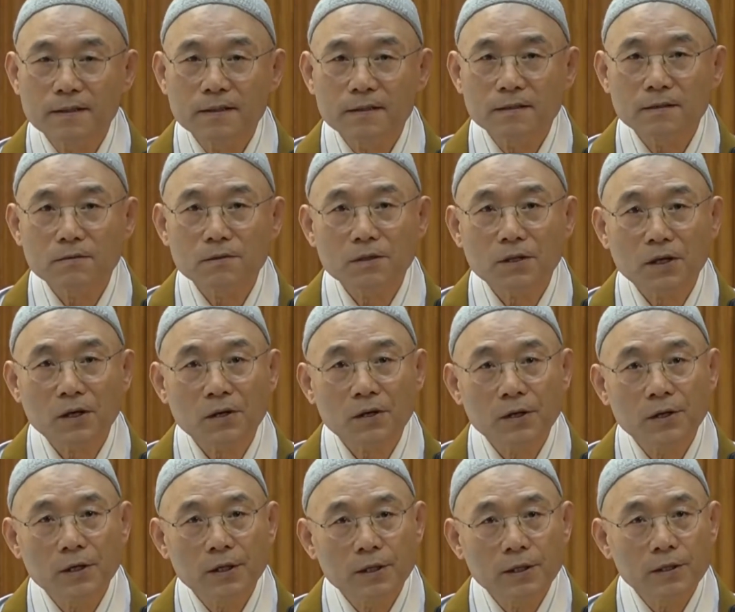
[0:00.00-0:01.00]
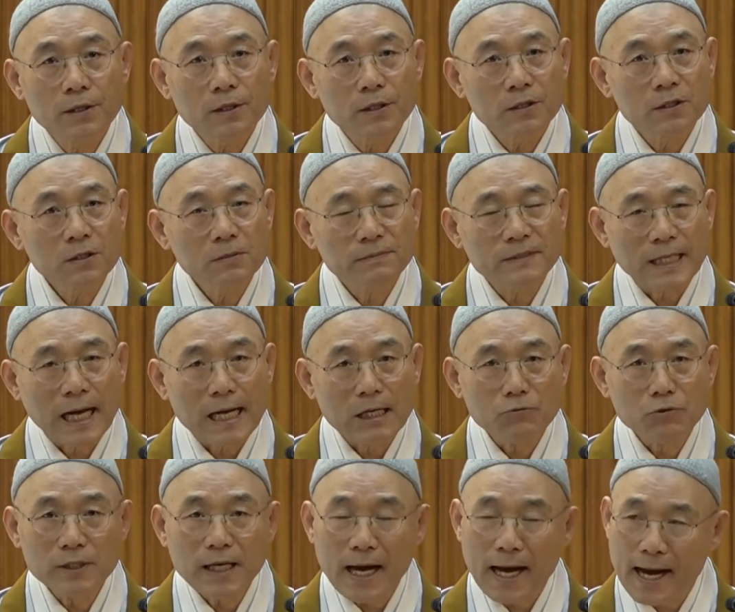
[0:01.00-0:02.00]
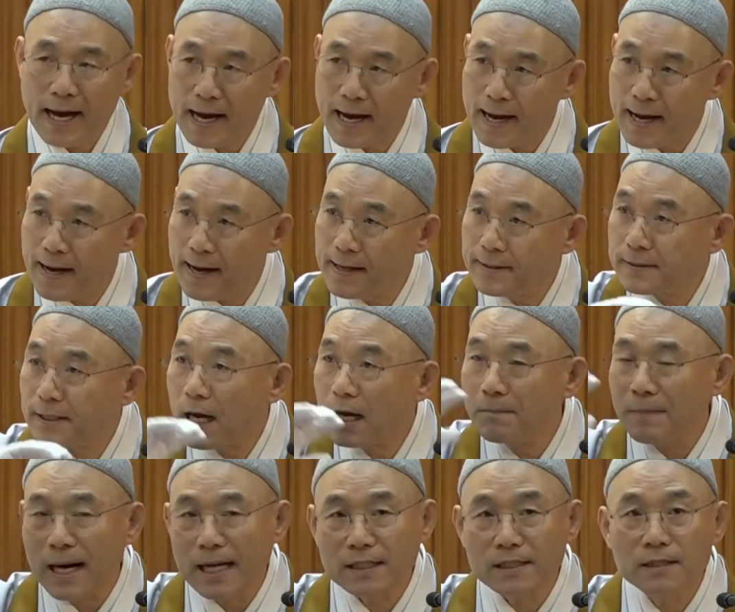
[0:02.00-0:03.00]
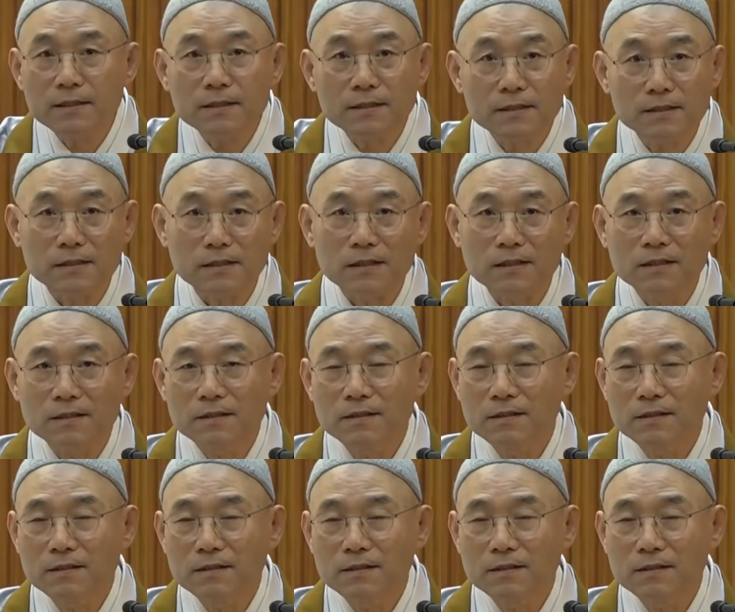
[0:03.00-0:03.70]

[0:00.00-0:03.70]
그런데 그 낙원이 항상 막연하지.